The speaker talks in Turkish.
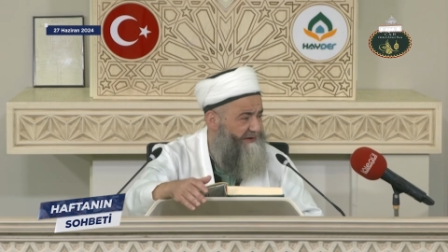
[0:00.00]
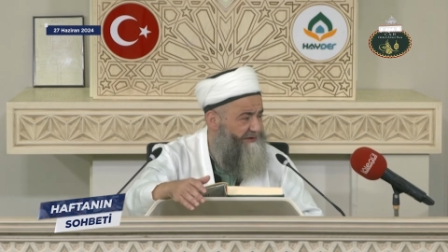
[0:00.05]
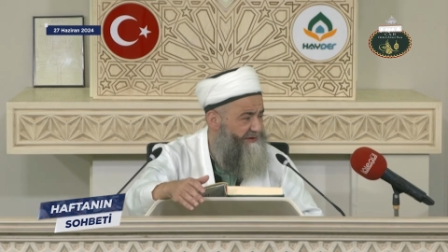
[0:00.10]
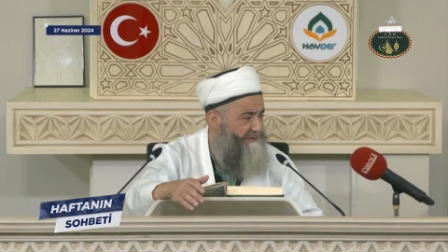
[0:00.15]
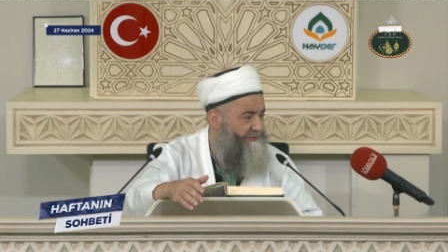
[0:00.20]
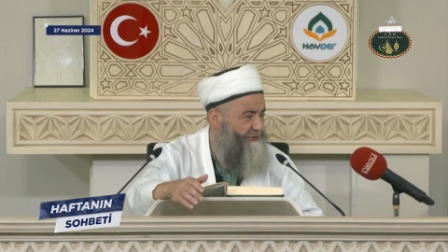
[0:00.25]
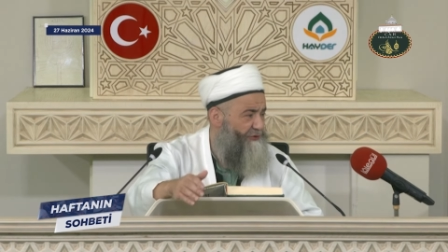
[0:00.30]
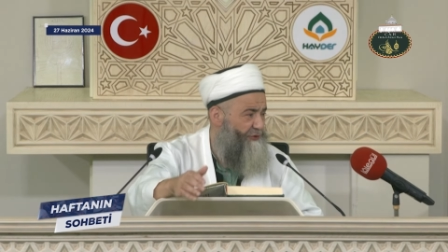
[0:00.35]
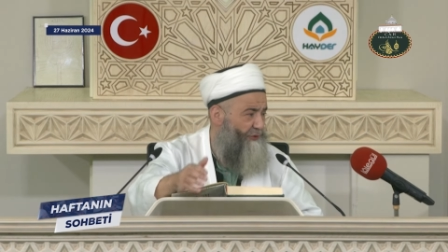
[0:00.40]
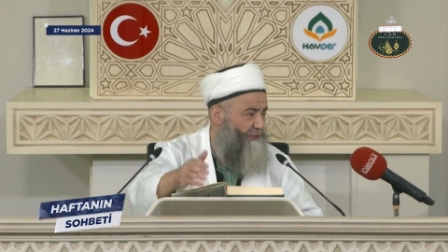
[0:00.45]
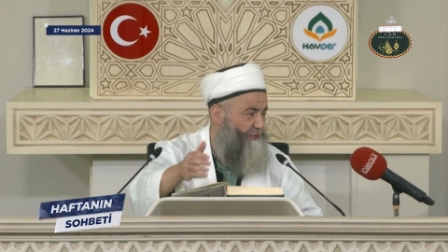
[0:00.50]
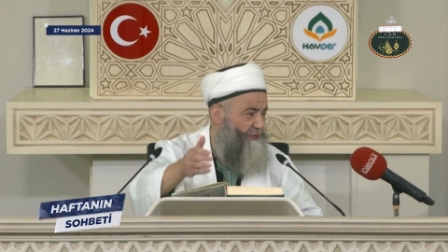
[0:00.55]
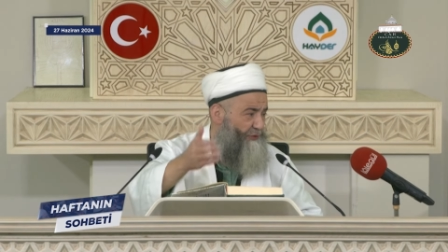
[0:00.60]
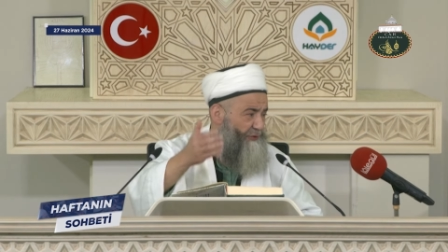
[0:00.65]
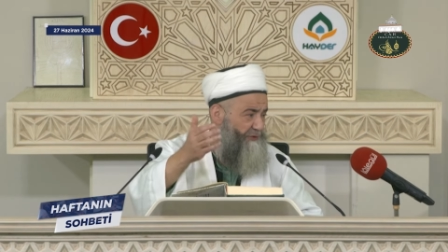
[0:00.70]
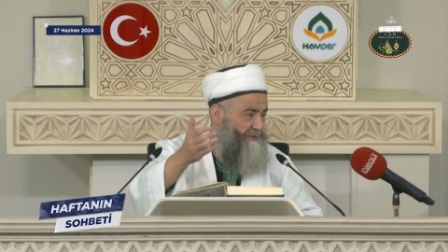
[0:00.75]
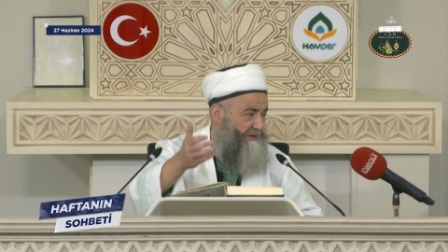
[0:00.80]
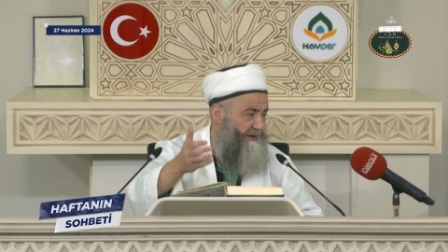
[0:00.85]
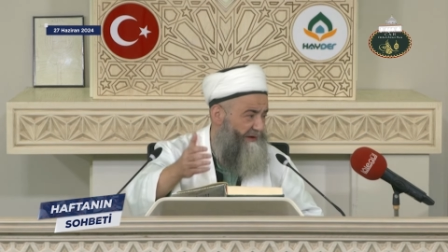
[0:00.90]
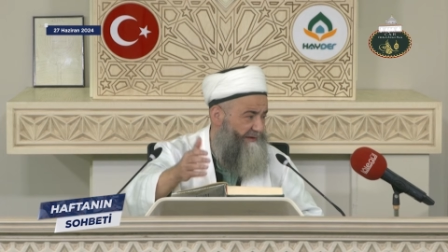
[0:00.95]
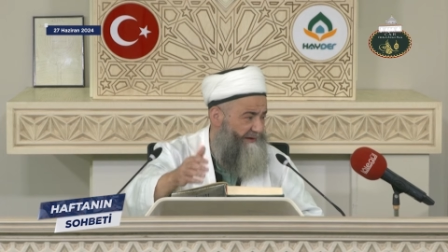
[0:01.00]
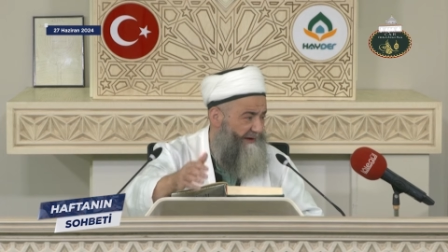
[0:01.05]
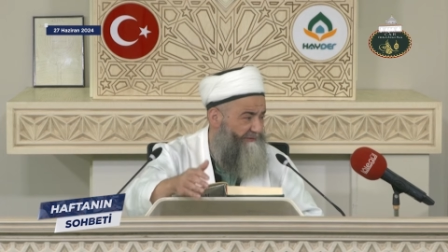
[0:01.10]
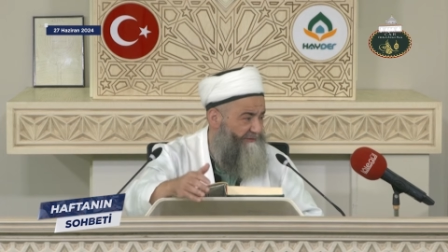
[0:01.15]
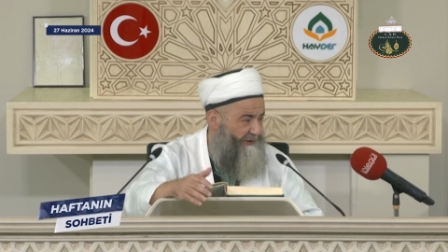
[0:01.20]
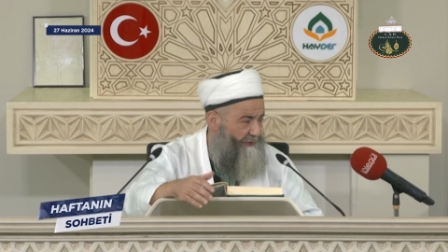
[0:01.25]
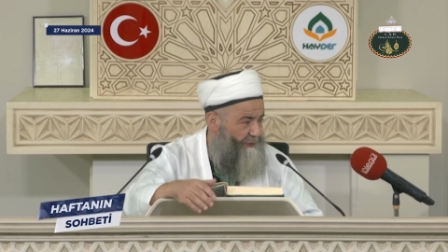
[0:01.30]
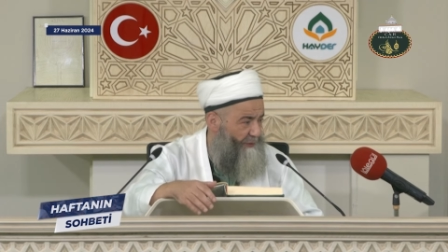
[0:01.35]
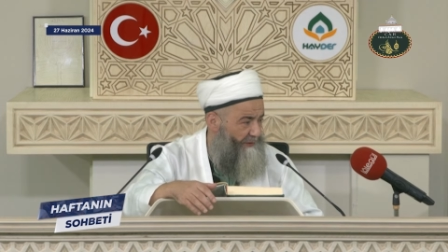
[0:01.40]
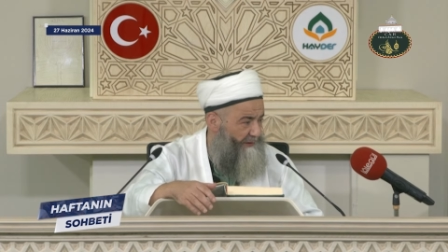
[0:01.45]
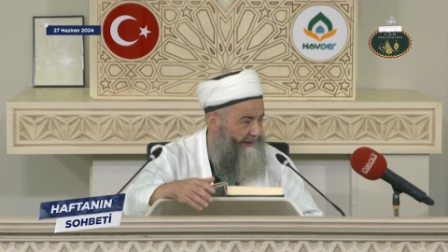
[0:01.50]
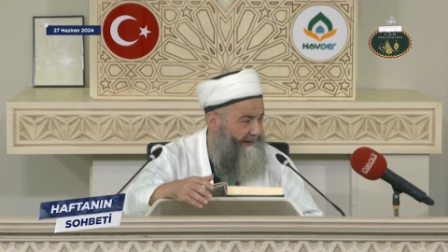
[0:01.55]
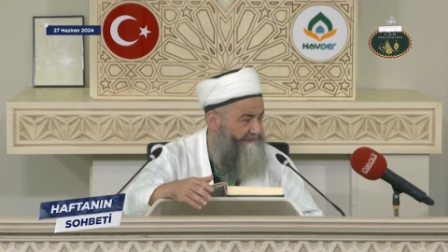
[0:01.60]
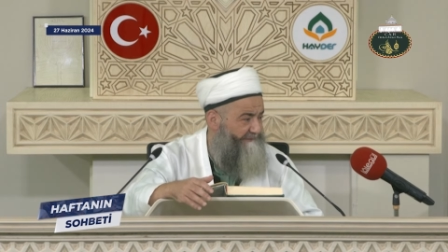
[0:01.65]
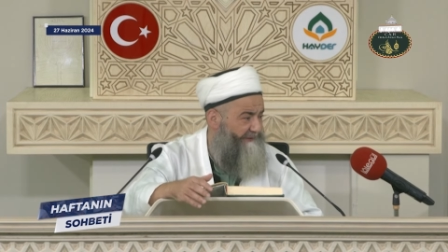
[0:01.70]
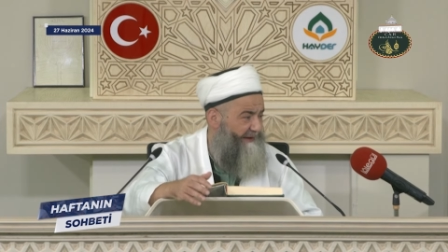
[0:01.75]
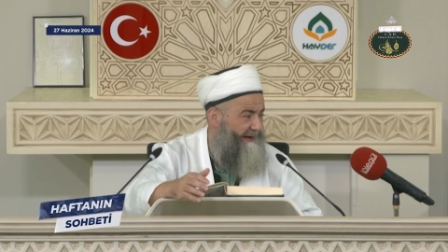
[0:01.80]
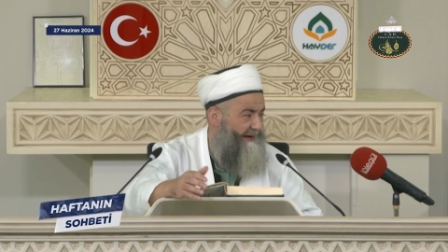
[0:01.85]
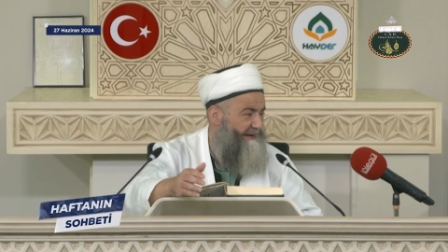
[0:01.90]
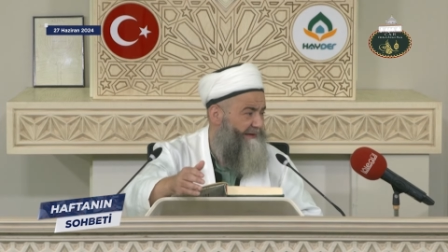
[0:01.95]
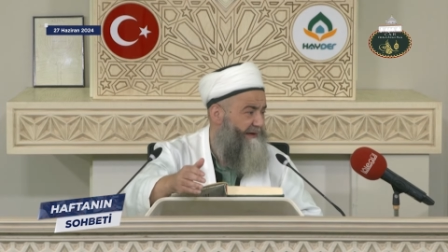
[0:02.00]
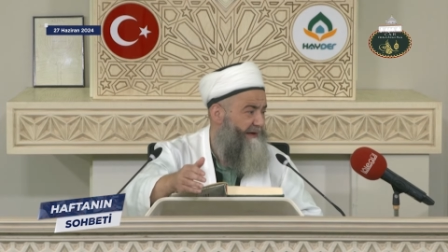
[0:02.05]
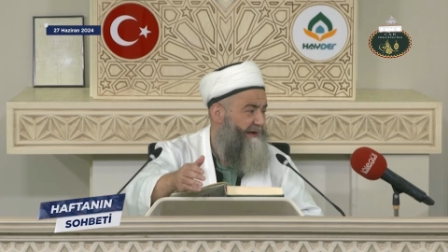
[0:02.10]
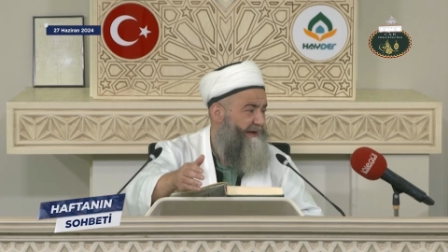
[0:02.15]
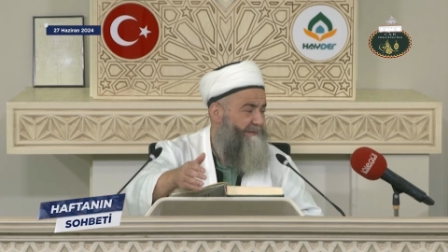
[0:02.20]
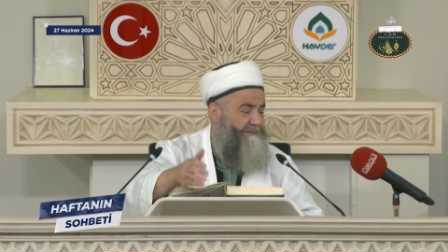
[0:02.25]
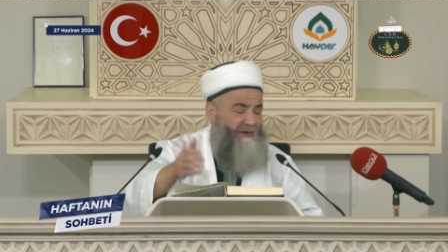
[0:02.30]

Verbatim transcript: işimiz yok diyor de, devlet olarak falan.